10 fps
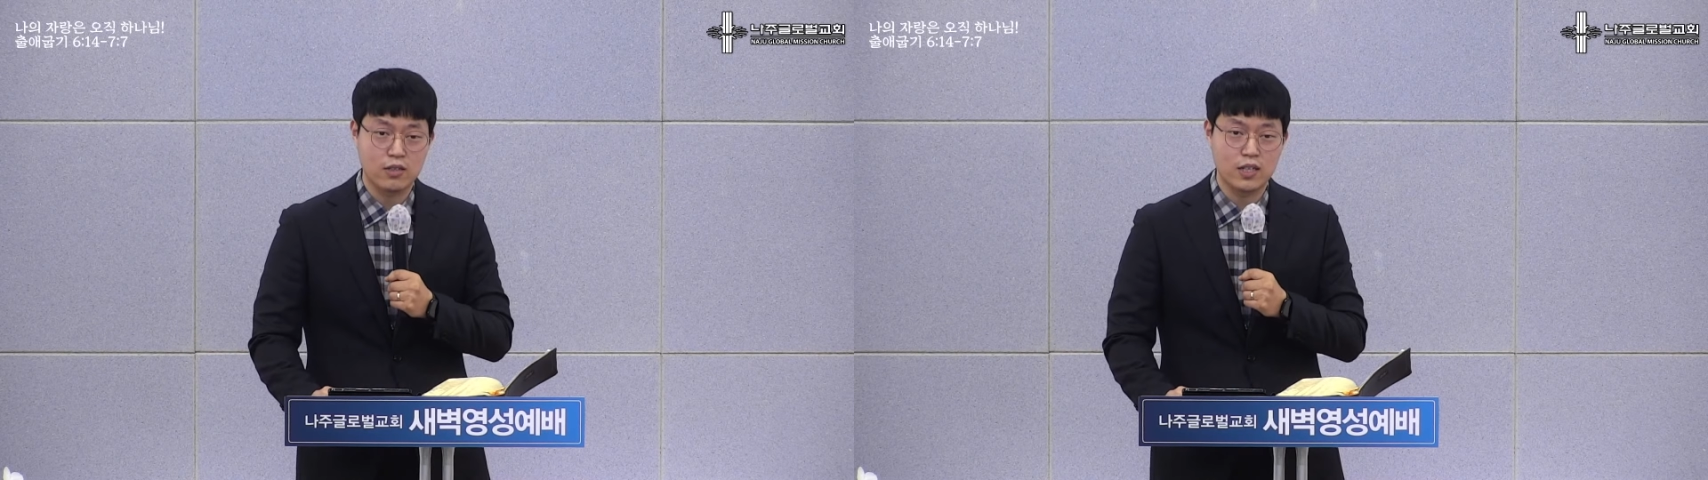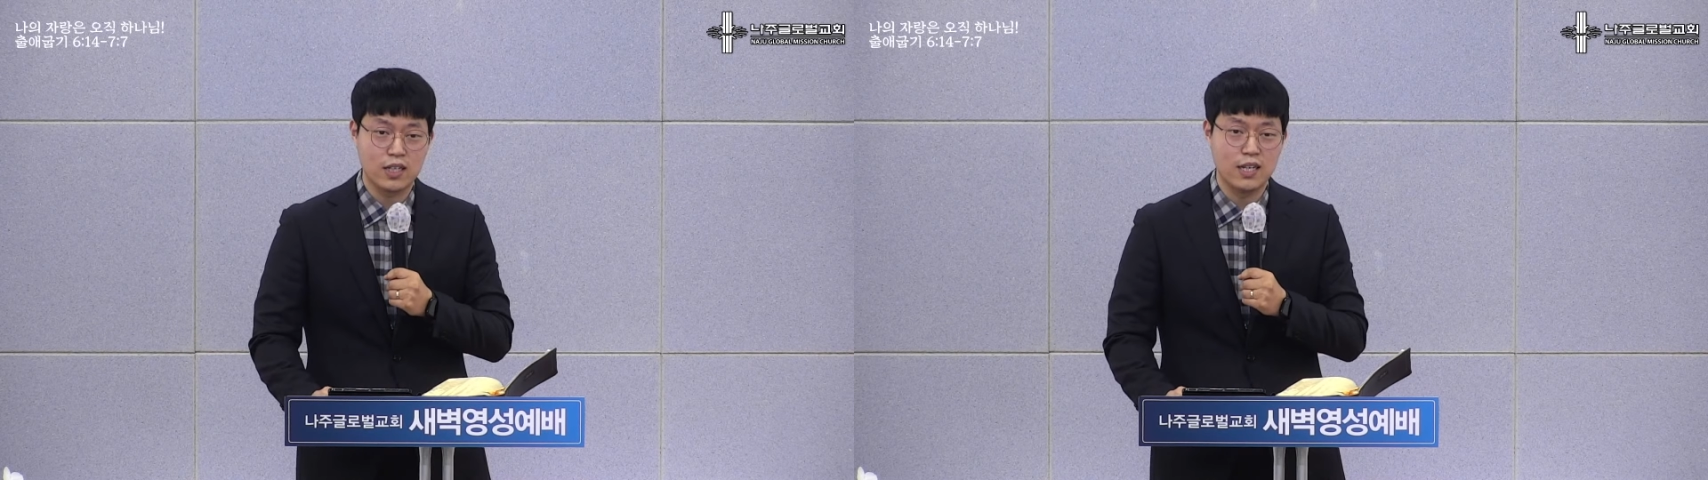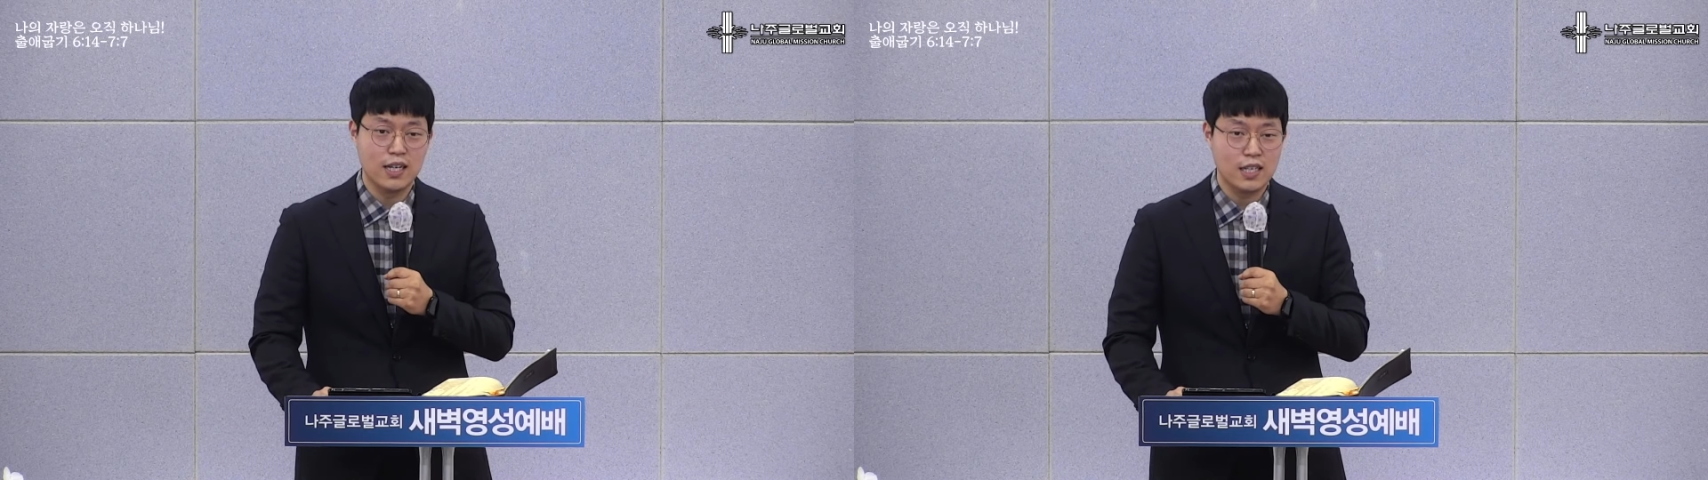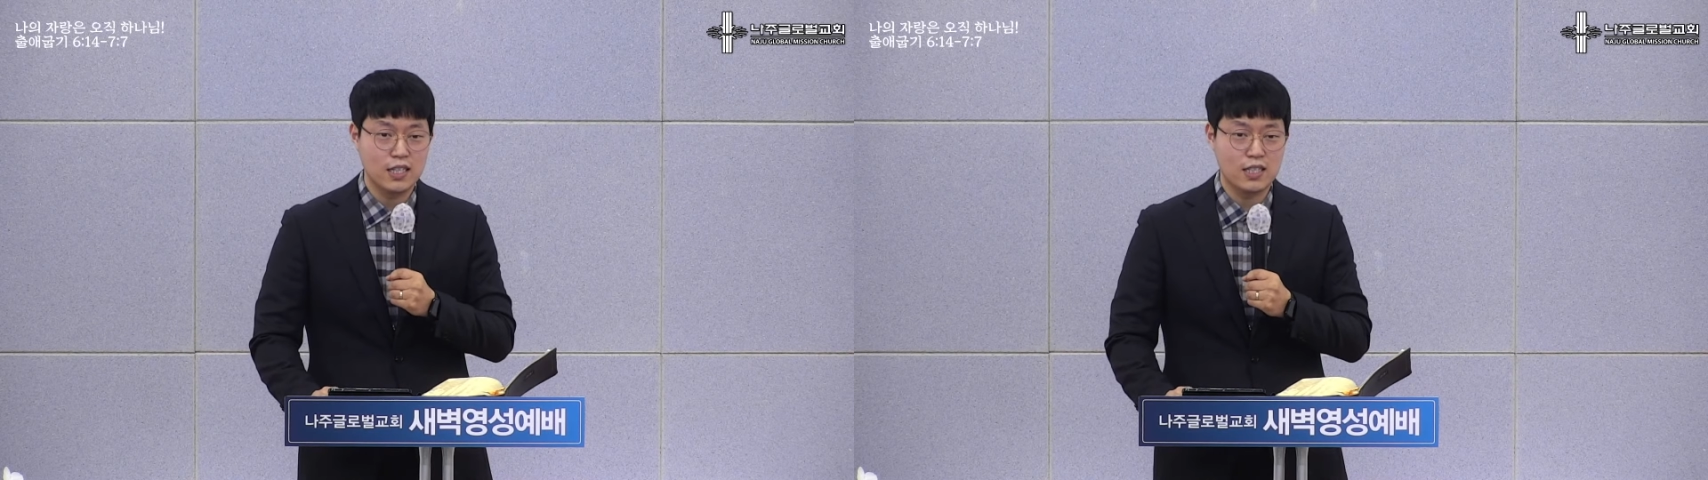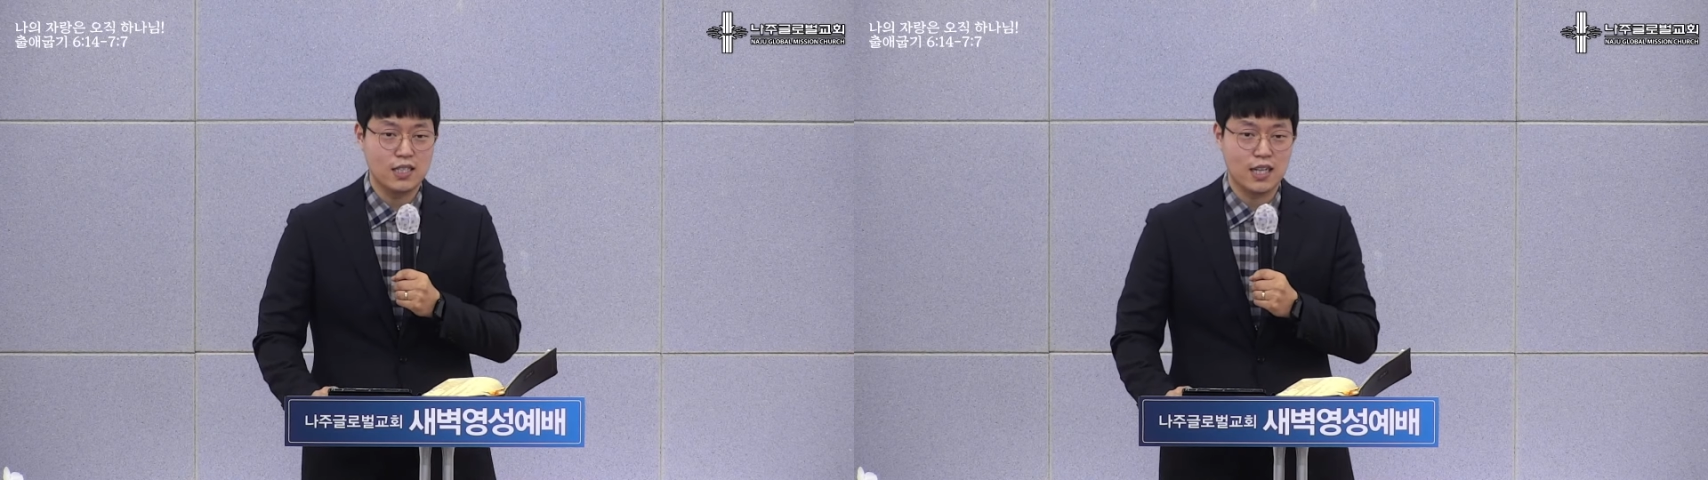것들이
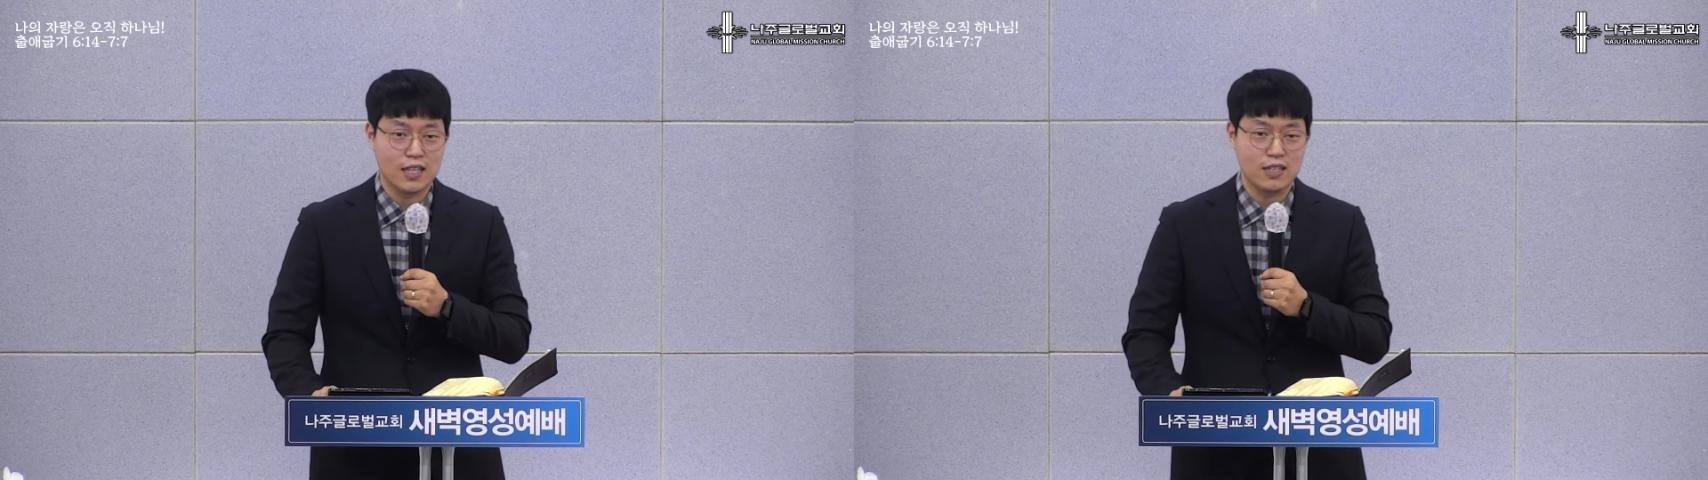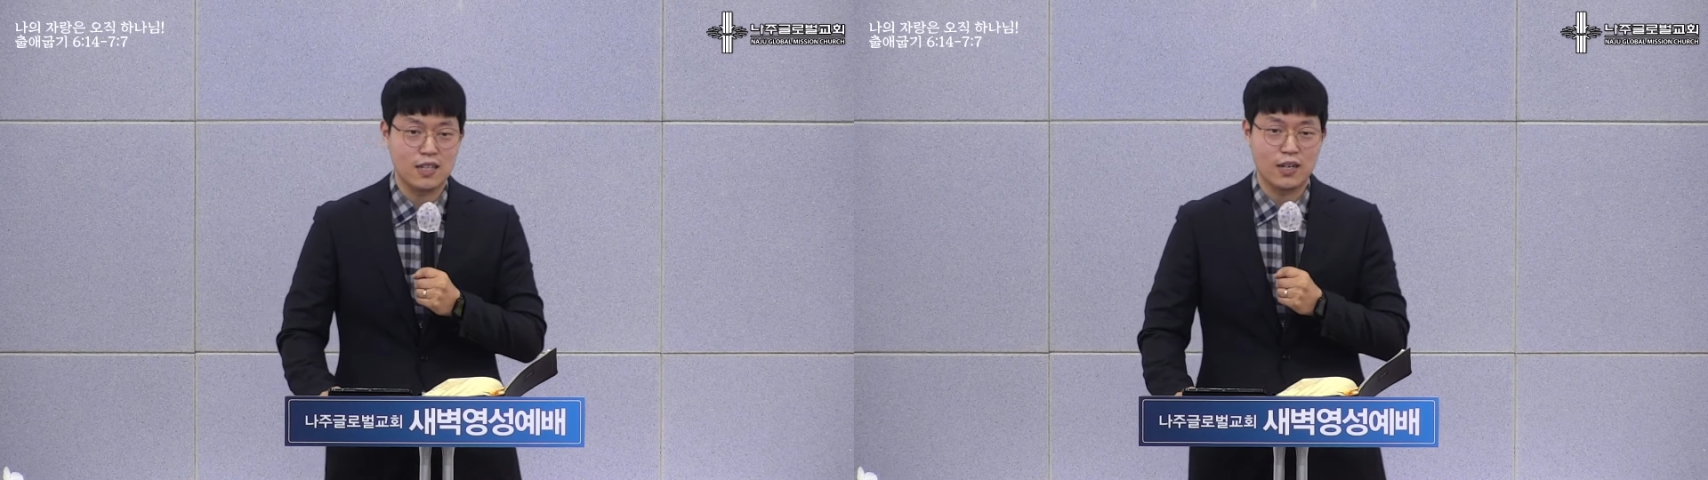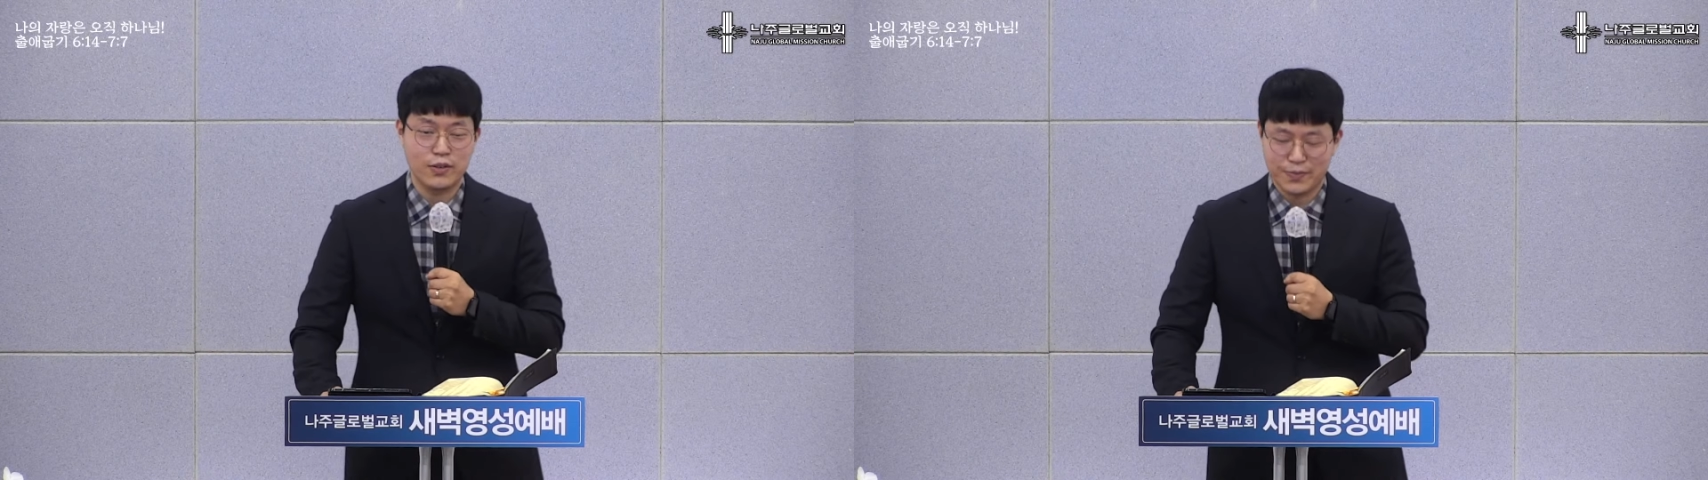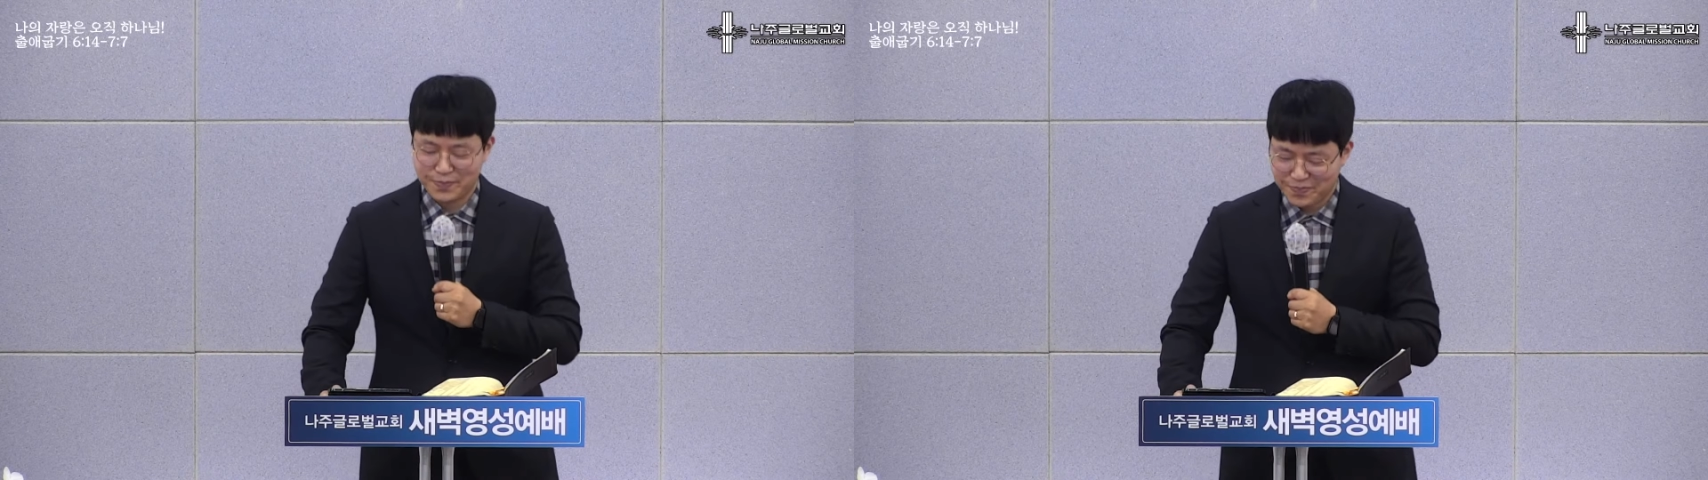있지 않을까요?